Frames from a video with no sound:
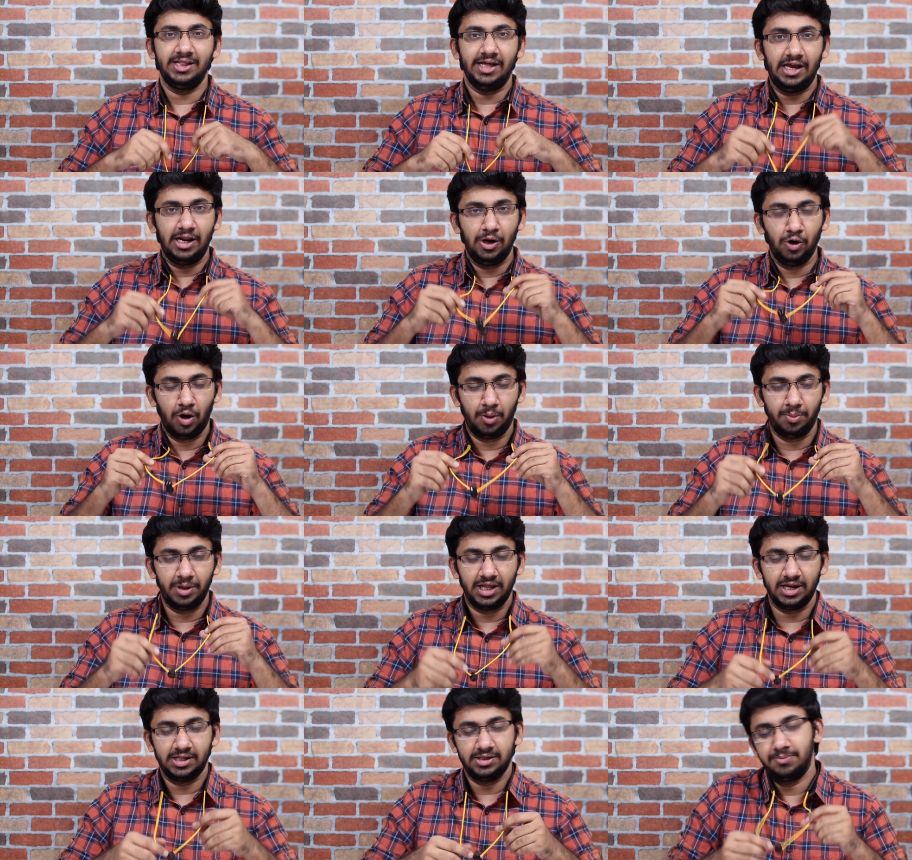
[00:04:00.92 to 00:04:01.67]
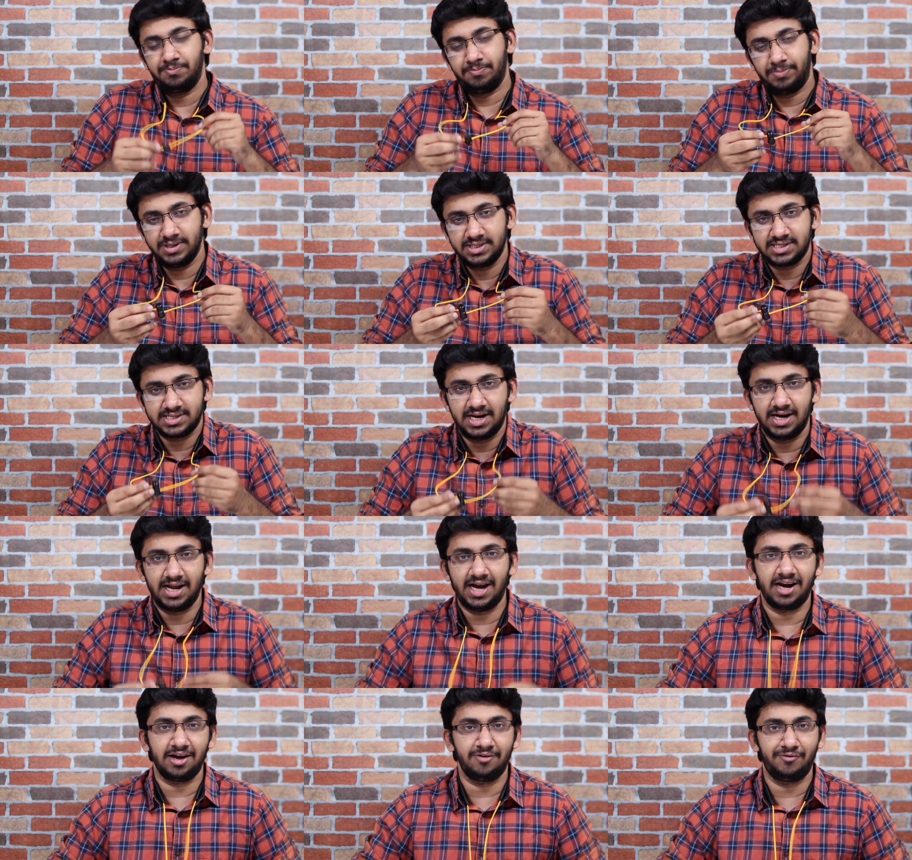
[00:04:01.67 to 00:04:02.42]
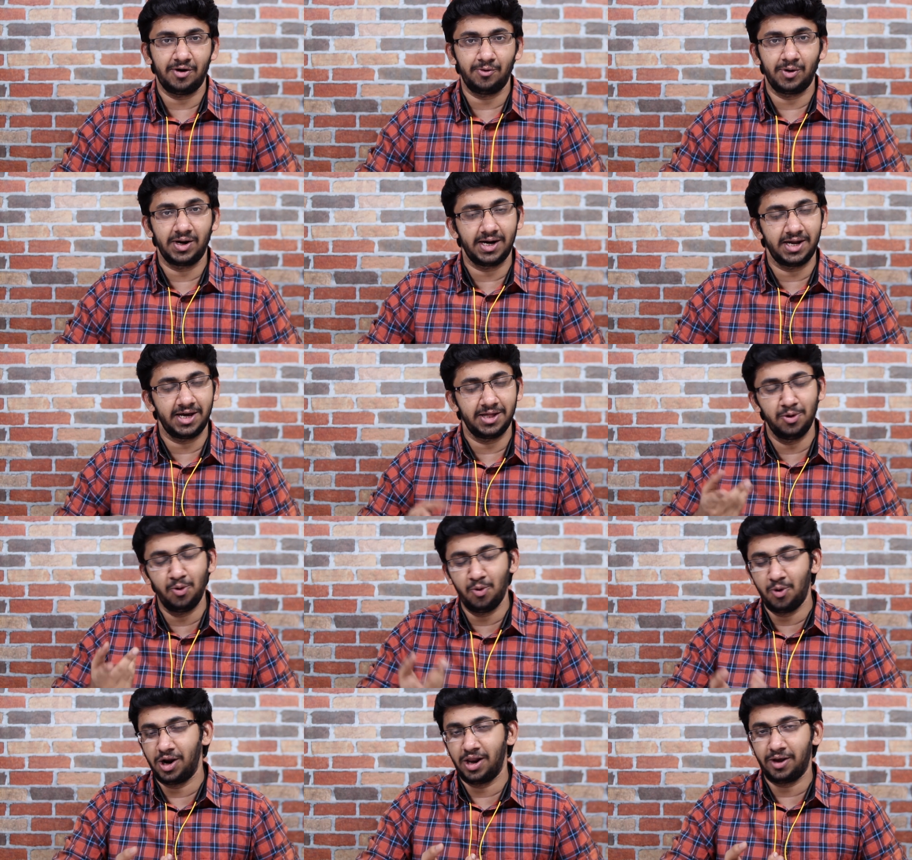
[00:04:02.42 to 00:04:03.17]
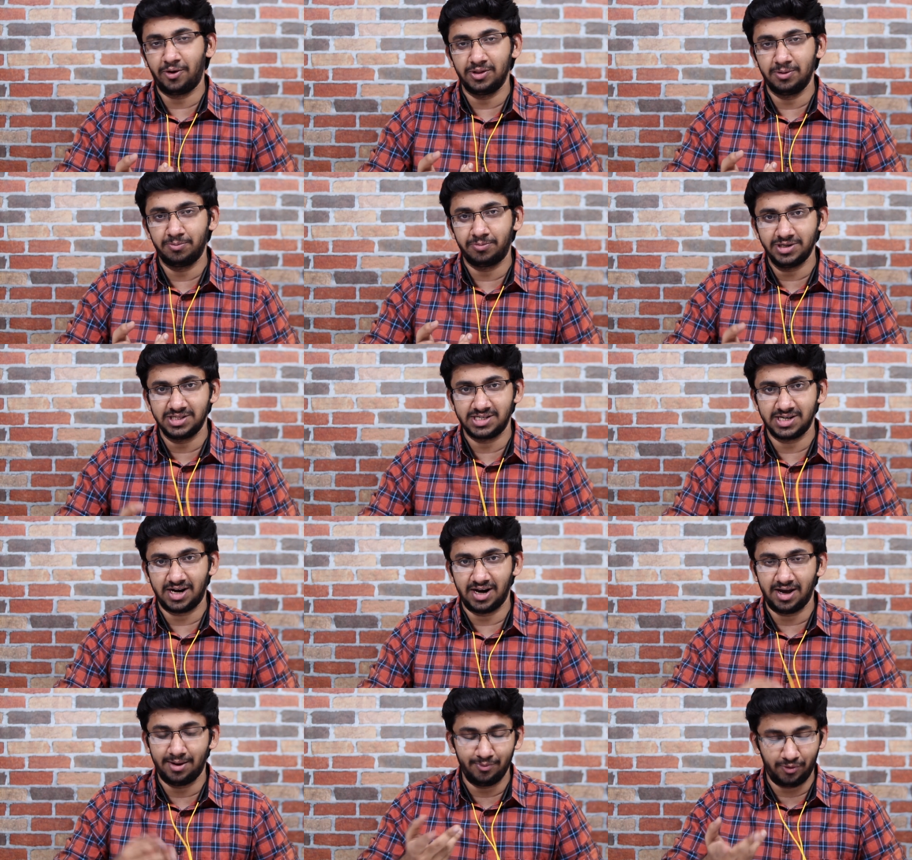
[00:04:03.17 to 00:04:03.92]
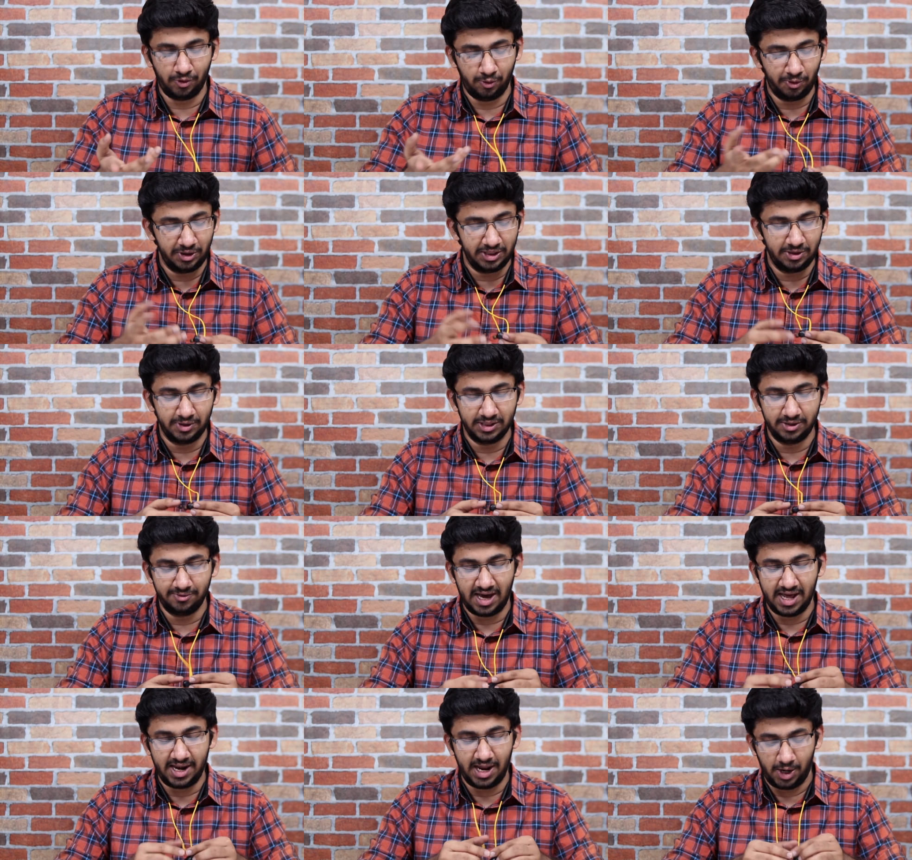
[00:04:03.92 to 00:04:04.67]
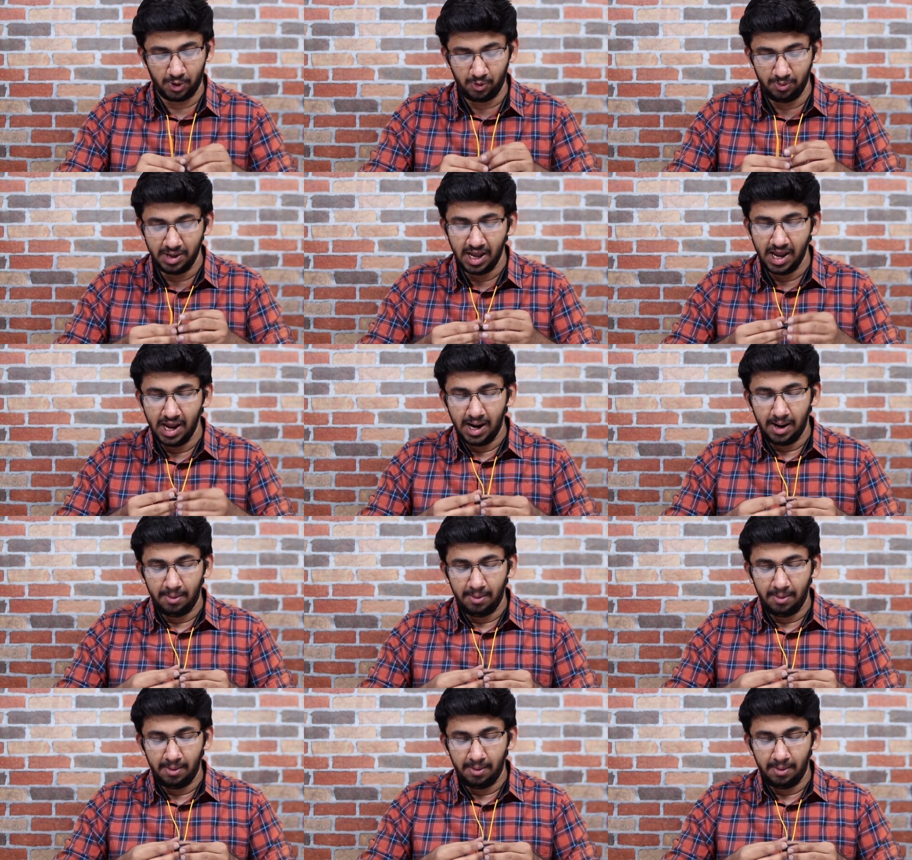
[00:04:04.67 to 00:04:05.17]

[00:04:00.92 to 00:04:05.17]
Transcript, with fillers: இந்த எல்லோ அப்படிங்கிறது பர்சனலாக எனக்கு ஃபேவரட் கிடையாது உங்களுக்கு வந்து பிடிச்சிருக்கலாம் ஸோ இது வந்து வேரி ஆகும்